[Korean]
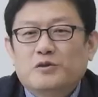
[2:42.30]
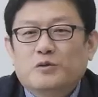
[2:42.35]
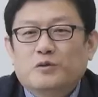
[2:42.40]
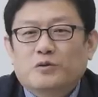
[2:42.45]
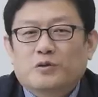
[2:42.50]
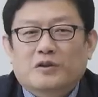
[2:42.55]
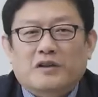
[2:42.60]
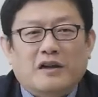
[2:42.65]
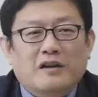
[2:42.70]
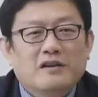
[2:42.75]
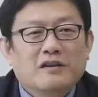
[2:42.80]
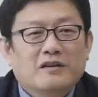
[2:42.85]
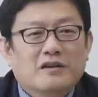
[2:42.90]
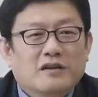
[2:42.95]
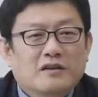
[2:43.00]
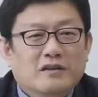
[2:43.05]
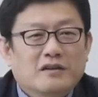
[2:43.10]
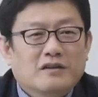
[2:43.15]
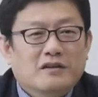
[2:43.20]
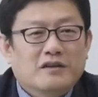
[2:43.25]
지옥으로
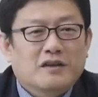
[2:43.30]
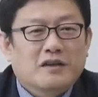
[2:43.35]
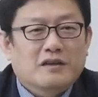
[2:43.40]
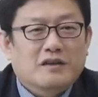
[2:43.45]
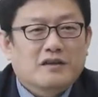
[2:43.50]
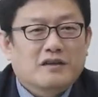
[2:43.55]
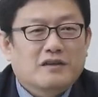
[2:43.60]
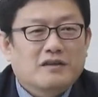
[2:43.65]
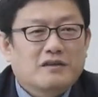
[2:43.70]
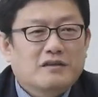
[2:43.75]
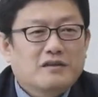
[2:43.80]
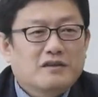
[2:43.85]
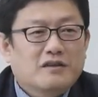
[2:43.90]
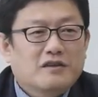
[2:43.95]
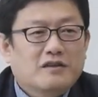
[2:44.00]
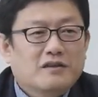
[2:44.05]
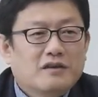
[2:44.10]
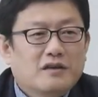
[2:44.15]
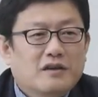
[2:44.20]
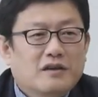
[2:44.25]
달려가는
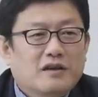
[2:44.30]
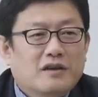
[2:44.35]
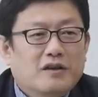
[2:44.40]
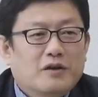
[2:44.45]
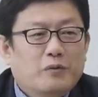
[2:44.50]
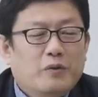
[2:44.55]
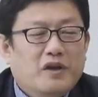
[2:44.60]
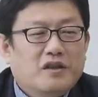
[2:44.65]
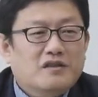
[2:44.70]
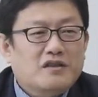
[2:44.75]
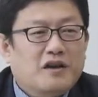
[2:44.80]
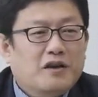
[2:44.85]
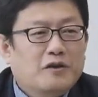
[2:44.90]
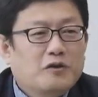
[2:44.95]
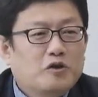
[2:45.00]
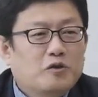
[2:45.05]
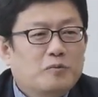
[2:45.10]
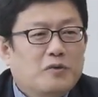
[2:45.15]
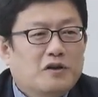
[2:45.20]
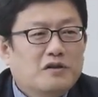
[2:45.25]
왜?
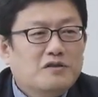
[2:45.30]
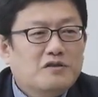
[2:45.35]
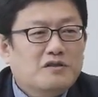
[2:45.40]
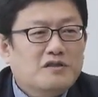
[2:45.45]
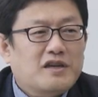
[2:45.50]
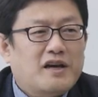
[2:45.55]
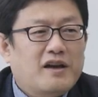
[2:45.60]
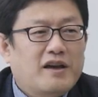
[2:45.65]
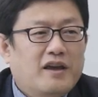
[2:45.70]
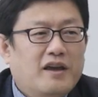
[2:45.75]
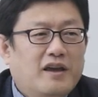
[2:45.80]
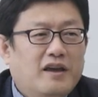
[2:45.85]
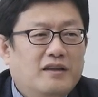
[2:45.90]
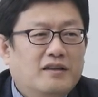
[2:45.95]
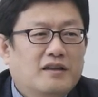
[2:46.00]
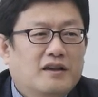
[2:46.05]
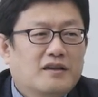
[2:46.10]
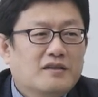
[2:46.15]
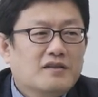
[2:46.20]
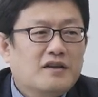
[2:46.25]
자기도 망 자해
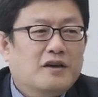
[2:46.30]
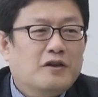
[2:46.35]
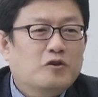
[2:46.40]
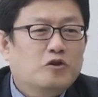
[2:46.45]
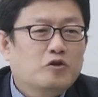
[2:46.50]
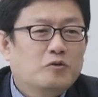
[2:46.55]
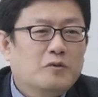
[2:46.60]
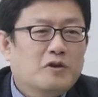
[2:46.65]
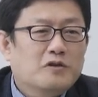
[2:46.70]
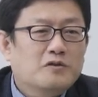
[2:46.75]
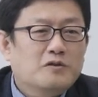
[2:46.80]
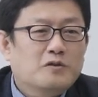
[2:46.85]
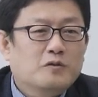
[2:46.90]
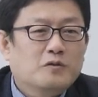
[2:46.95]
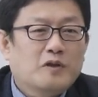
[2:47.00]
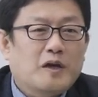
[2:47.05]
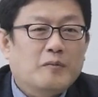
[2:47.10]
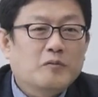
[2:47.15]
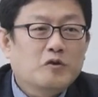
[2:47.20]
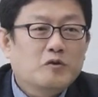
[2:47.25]
해타 자기도
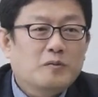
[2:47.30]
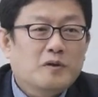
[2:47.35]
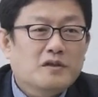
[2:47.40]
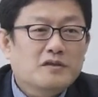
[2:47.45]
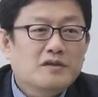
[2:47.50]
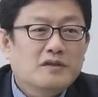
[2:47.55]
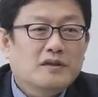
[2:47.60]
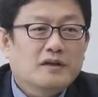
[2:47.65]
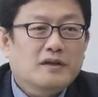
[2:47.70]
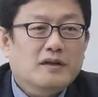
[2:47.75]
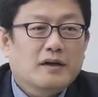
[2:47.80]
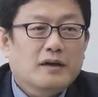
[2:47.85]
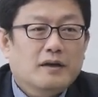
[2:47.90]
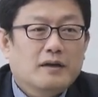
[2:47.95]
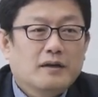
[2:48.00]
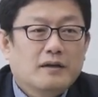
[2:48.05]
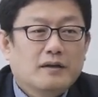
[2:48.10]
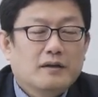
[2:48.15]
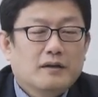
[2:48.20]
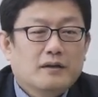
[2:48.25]
망치고 남도 망치니까
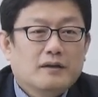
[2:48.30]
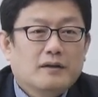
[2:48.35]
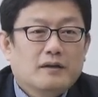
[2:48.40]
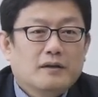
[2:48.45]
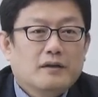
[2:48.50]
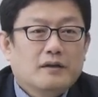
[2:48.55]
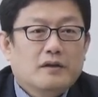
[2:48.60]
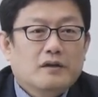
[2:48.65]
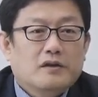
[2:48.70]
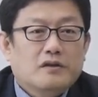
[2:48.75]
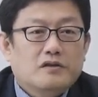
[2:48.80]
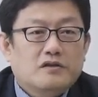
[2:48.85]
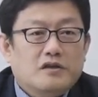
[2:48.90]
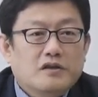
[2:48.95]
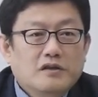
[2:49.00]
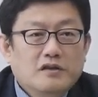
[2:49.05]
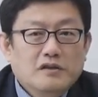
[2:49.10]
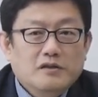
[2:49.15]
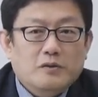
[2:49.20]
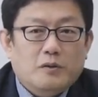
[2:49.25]

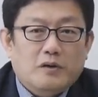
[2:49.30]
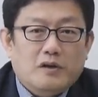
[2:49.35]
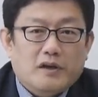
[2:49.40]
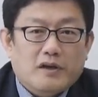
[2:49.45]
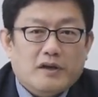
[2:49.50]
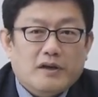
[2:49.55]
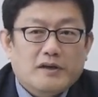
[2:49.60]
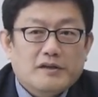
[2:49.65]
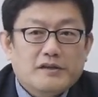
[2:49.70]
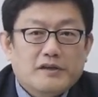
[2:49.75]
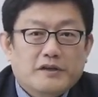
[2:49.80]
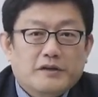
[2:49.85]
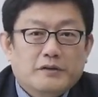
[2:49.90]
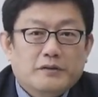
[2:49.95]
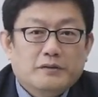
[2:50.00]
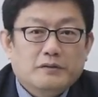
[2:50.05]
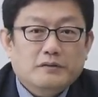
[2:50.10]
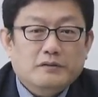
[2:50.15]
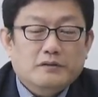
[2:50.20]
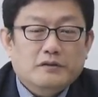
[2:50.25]
진솔하게
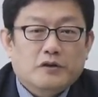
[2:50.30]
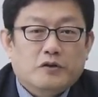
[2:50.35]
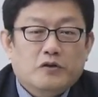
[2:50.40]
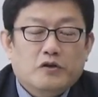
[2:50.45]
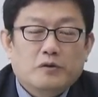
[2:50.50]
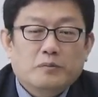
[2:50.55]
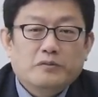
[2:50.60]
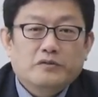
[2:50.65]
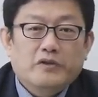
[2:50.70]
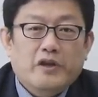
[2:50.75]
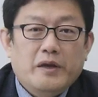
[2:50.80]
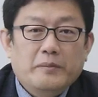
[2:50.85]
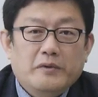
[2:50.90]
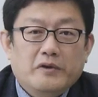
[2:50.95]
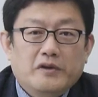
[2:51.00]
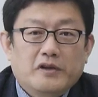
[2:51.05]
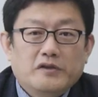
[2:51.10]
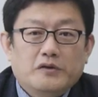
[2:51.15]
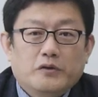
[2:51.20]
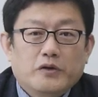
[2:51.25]
하세요. 여러분
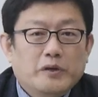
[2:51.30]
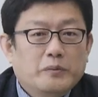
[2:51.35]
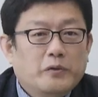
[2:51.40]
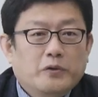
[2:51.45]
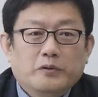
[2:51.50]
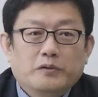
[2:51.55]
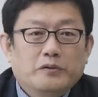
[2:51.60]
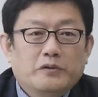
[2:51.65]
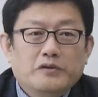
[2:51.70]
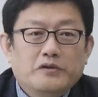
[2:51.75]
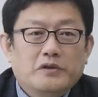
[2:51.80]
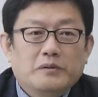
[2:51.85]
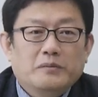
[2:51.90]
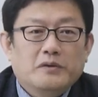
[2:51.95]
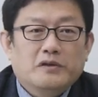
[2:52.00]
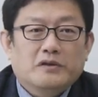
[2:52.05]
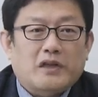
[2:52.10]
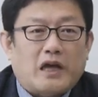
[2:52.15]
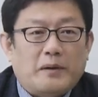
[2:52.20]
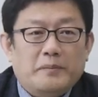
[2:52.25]
내면의 소리 못
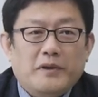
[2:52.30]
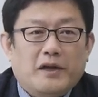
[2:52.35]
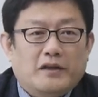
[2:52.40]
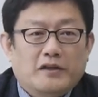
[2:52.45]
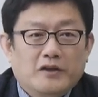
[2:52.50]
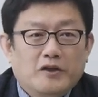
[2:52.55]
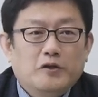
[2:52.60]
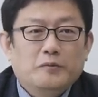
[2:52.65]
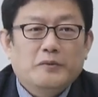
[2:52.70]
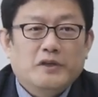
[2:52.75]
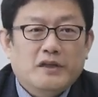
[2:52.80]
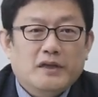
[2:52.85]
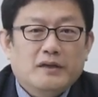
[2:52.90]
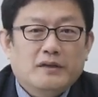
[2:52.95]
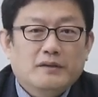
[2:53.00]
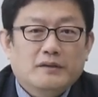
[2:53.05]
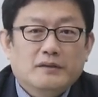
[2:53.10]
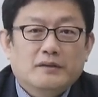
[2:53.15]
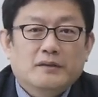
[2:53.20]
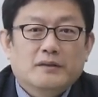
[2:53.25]
들으시면 답이 안
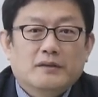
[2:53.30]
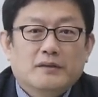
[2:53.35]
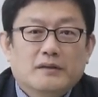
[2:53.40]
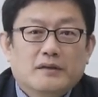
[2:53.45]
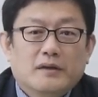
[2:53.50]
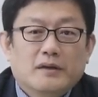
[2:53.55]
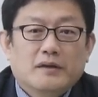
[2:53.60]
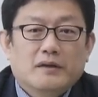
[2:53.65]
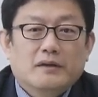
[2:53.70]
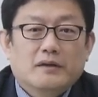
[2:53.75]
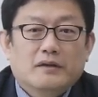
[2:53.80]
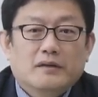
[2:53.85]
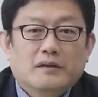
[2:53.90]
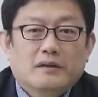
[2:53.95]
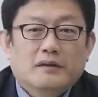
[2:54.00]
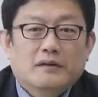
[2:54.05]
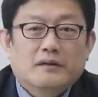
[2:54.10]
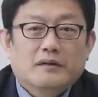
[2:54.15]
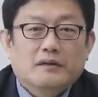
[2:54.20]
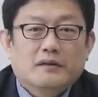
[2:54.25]
나옵니다. 예.
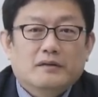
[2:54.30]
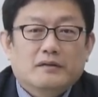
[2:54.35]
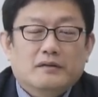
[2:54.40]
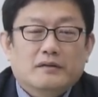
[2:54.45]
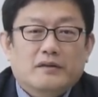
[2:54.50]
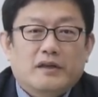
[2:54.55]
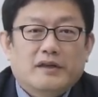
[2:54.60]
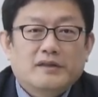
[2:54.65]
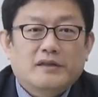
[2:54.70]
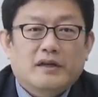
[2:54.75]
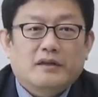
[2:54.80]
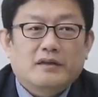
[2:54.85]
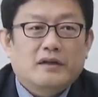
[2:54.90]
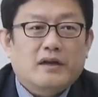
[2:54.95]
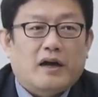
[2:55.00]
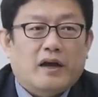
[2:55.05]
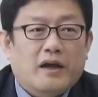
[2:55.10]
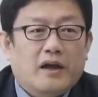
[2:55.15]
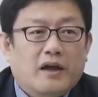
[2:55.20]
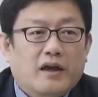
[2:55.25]
예.
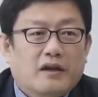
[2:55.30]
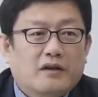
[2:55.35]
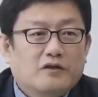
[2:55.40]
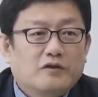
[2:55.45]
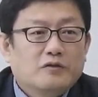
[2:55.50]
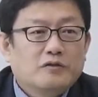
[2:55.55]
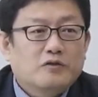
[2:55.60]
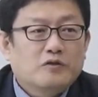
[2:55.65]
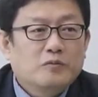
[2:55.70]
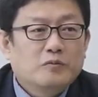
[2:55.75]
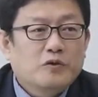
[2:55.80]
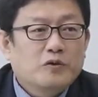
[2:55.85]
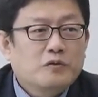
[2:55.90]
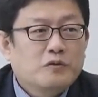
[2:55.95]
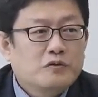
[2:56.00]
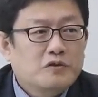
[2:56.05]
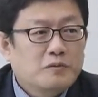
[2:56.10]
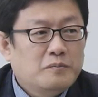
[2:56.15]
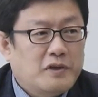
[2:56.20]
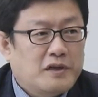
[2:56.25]
태산은 아예 꿈도
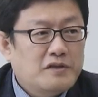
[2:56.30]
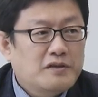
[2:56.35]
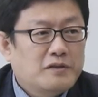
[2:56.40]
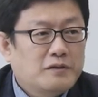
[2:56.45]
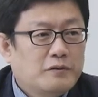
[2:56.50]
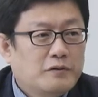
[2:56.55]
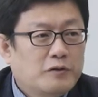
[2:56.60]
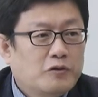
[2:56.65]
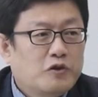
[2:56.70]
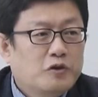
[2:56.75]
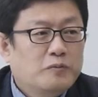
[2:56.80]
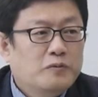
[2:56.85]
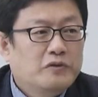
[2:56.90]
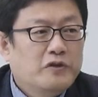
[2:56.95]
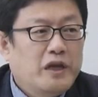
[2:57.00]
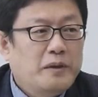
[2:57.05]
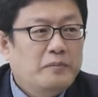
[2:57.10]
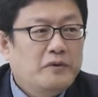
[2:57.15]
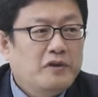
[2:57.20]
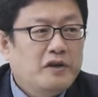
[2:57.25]
꾸지 마시고 여러분
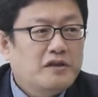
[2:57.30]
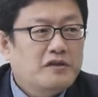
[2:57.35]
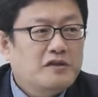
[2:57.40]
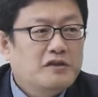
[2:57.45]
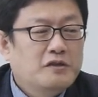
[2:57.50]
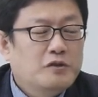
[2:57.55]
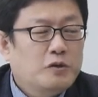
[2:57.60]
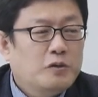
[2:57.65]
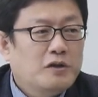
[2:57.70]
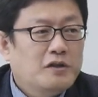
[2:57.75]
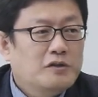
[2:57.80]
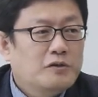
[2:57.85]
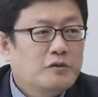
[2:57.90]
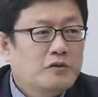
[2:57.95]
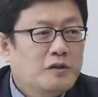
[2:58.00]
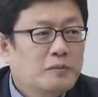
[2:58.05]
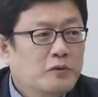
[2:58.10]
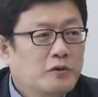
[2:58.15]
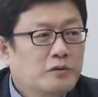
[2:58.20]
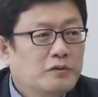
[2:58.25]
내면의 진솔한
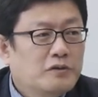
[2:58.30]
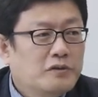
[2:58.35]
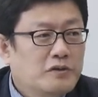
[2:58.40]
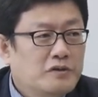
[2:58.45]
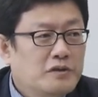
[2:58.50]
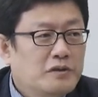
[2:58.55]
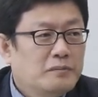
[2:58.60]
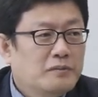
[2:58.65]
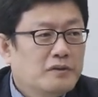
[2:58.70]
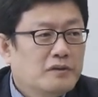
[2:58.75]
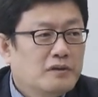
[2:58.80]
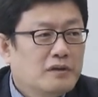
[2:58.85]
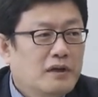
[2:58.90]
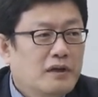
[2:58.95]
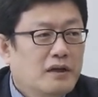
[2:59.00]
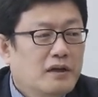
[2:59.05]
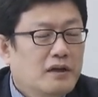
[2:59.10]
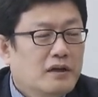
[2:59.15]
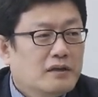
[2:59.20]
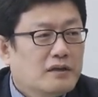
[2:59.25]
소리 못 들으시면
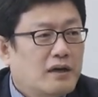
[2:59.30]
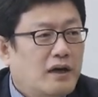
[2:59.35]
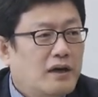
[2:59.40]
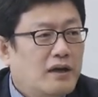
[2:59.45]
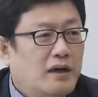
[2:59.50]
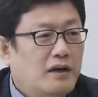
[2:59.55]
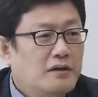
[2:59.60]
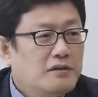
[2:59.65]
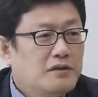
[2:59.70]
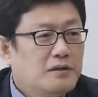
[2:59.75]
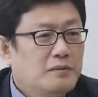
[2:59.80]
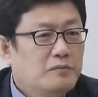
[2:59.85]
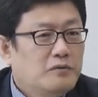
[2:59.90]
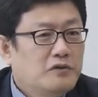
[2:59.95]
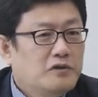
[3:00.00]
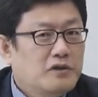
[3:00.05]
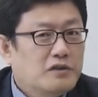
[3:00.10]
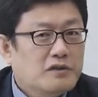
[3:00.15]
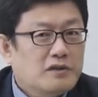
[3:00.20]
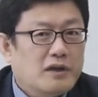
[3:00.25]
나 양심
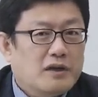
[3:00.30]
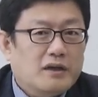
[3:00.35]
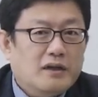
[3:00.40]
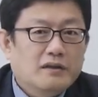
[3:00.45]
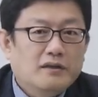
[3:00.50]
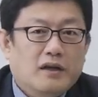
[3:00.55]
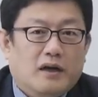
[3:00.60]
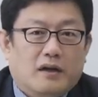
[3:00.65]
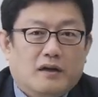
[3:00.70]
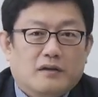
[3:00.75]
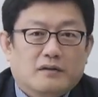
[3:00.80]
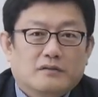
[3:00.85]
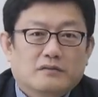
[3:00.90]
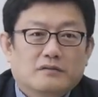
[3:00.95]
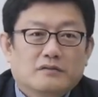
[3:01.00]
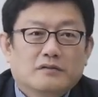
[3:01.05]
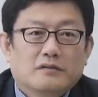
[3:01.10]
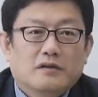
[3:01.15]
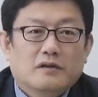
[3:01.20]
분석 잘한다.